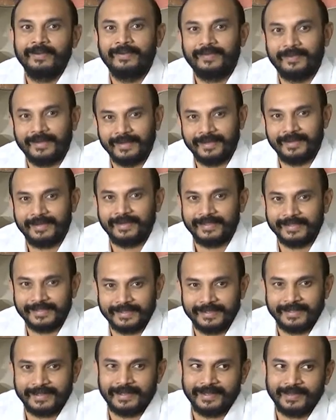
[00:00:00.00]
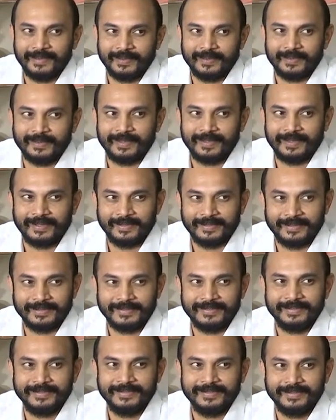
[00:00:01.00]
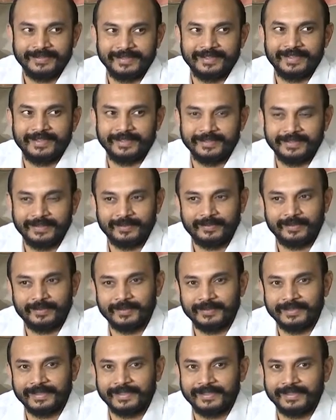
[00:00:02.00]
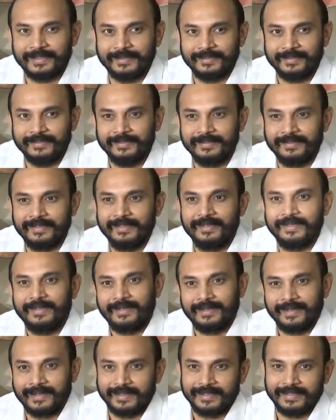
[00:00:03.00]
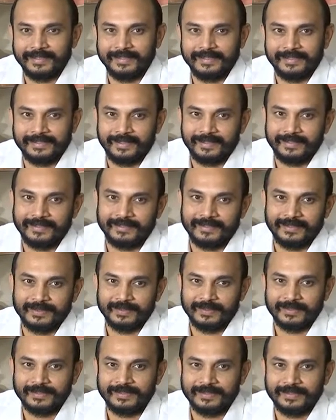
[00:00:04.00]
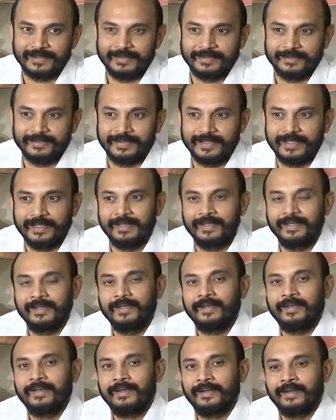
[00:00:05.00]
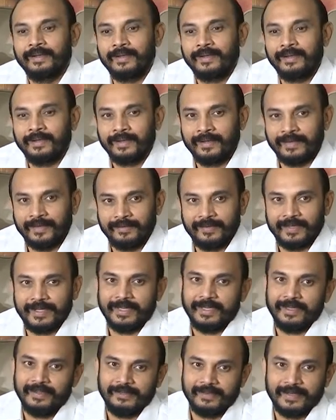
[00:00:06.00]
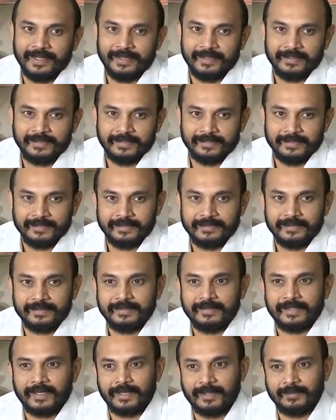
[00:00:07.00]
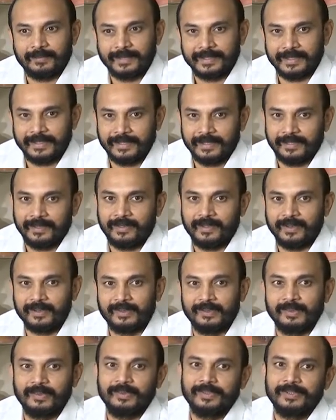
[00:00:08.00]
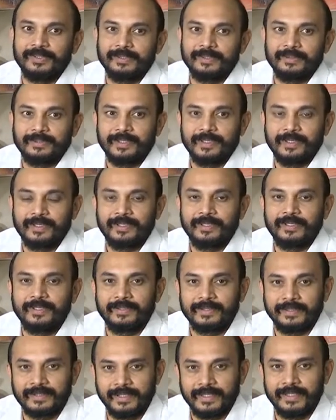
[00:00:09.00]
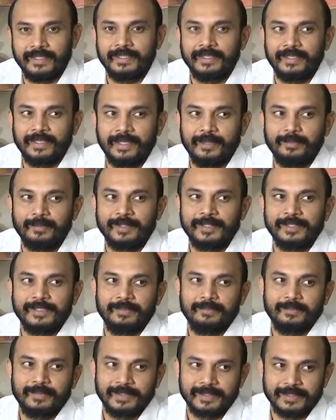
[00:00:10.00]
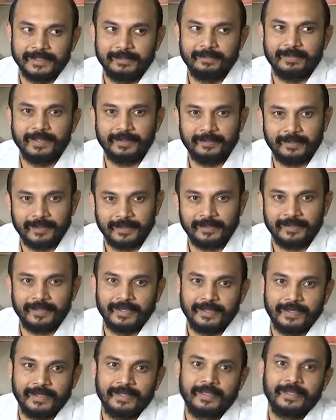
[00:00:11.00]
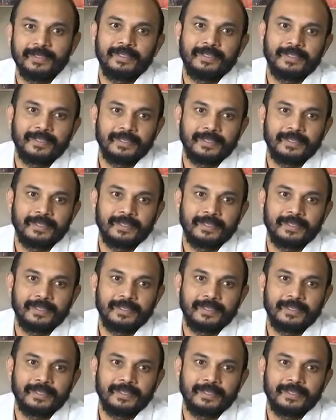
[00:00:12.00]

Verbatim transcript: వాళ్ళే రాజకీయ నాయకులు కూడా కావచ్చు వాళ్ళందరూ ఫోన్ చేశారు నాకైతే చాలా సంతోషంగా ఉంది ఈవెన్ ఈవినింగ్ చాలామంది హౌస్ నుంచి కూడా ఏమని చెప్పేసి పేపర్ వాళ్ళు కానీ